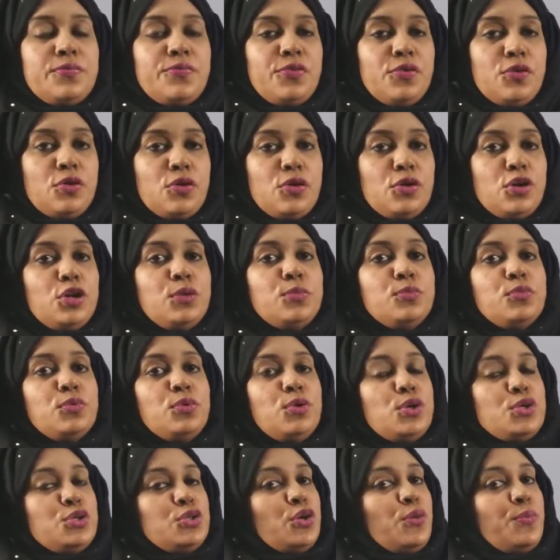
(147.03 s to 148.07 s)
ফল
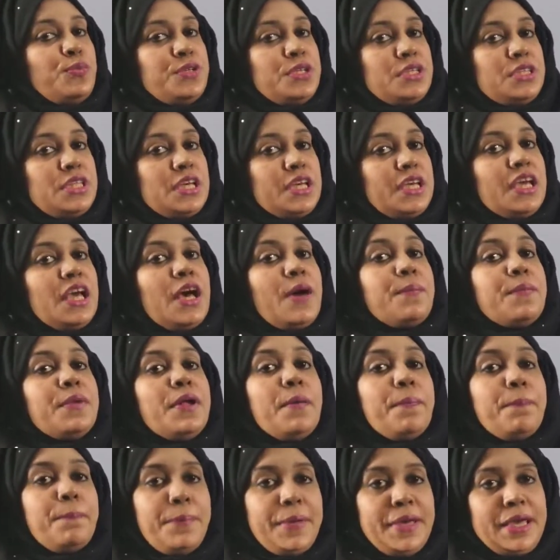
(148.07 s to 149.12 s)
মূল সবজি থেকে আমরা
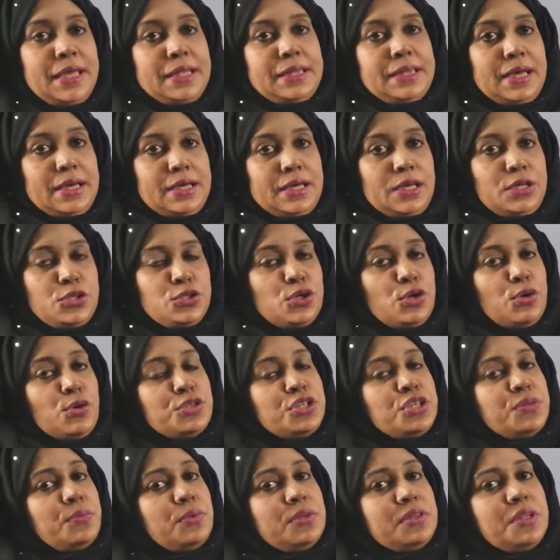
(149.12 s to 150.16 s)
পেয়ে থাকি
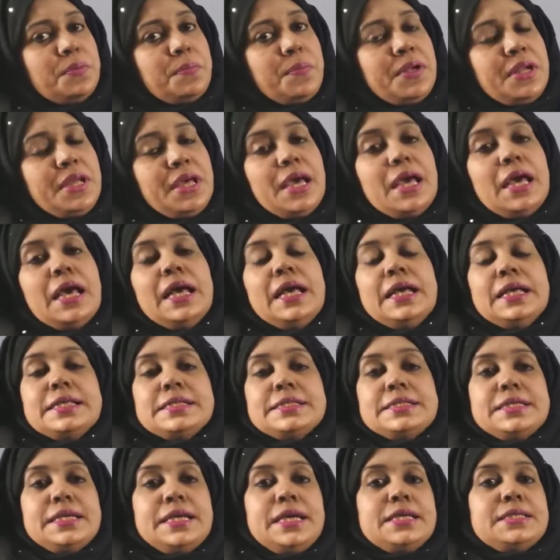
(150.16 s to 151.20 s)
সহজে বলতে পারি
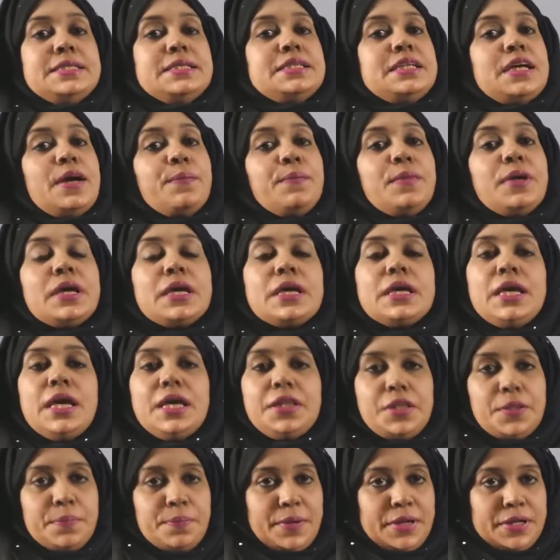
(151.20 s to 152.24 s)
যে এসিড আমরা
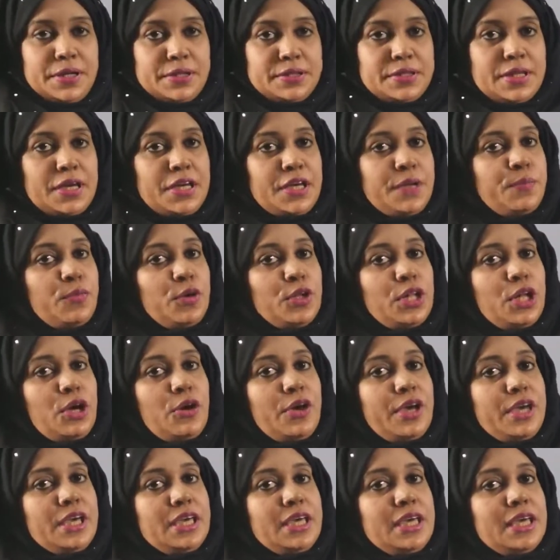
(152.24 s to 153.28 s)
খেতে পারি তাকে বলা
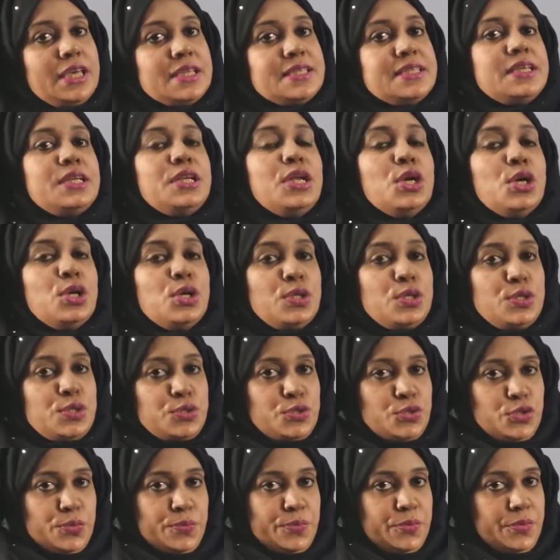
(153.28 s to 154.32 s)
হয় কি এসিড
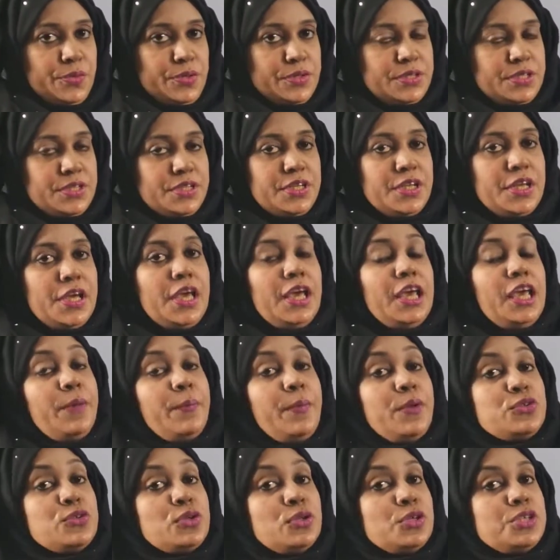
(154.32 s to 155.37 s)
জৈব এসিড
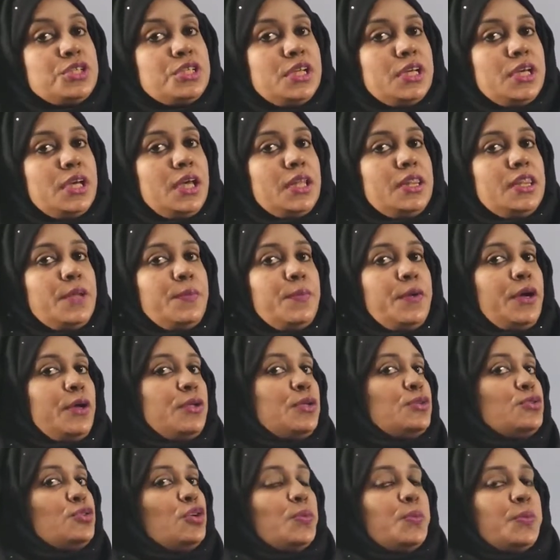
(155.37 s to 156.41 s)
এবার চলো শিক্ষেত্রে আমরা
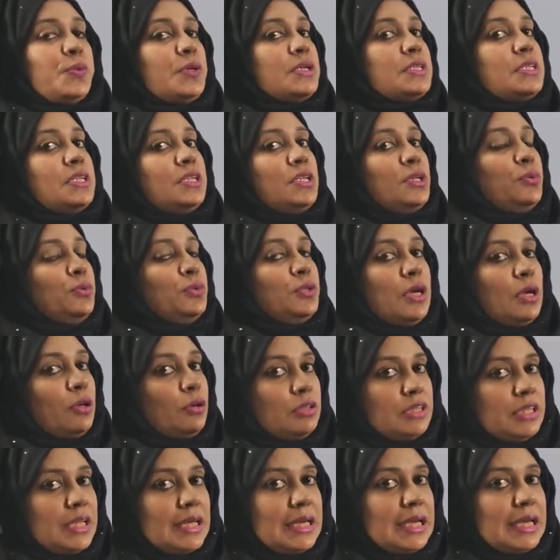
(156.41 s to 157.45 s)
কিন্তু জৈব এসিডের
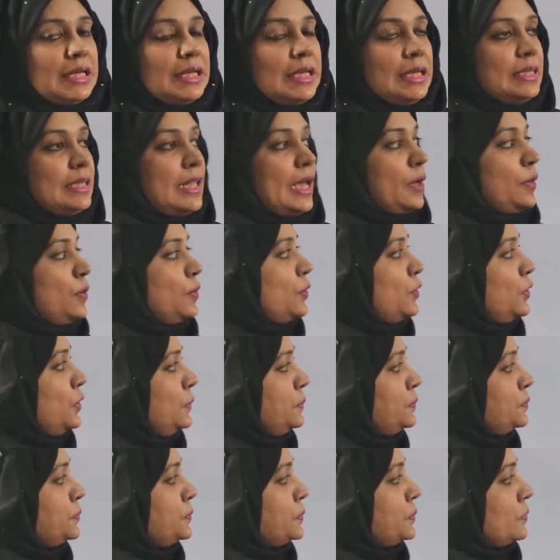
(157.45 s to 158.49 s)
উদাহরণ দেখে নিই দেখো
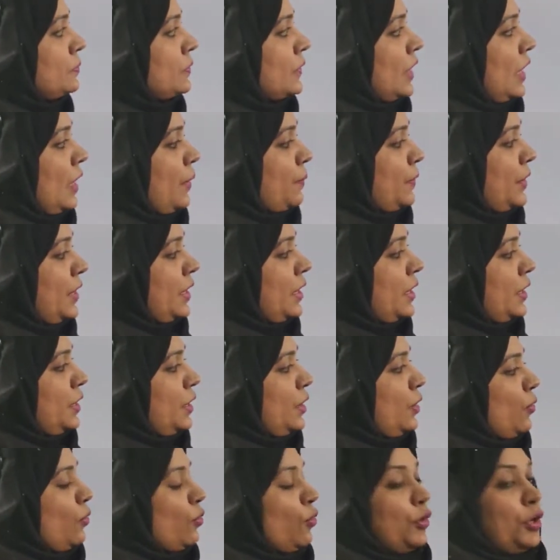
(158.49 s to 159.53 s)
আমরা
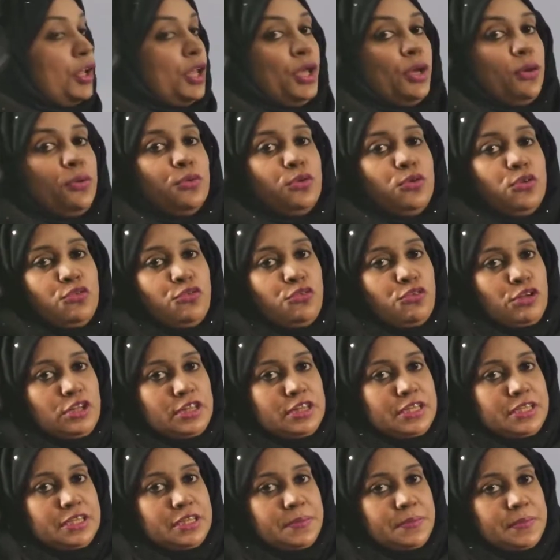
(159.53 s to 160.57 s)
এখানে অনেকগুলো ফল
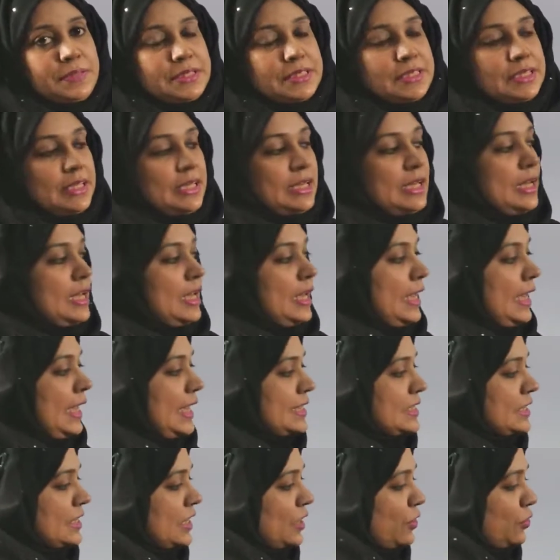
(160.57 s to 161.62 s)
দেখতে পাচ্ছি
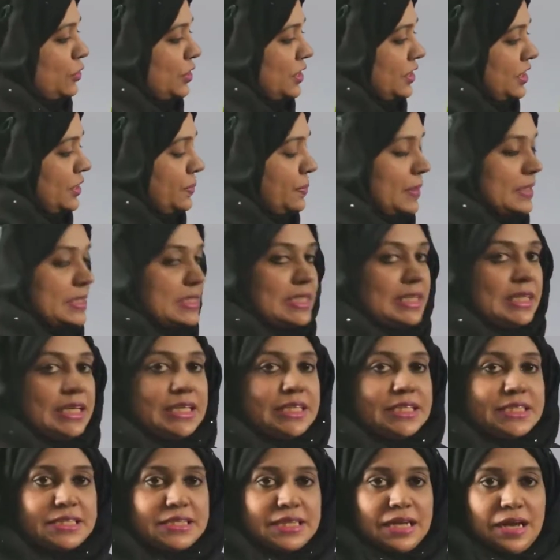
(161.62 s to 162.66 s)
এছাড়া আরও দেখতে পাচ্ছি কি
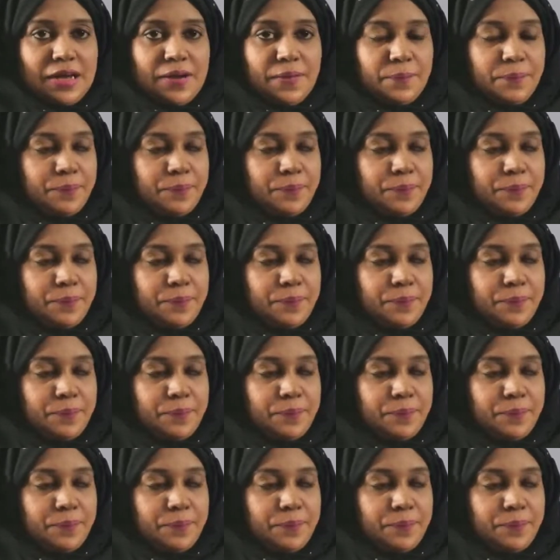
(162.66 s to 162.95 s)
চা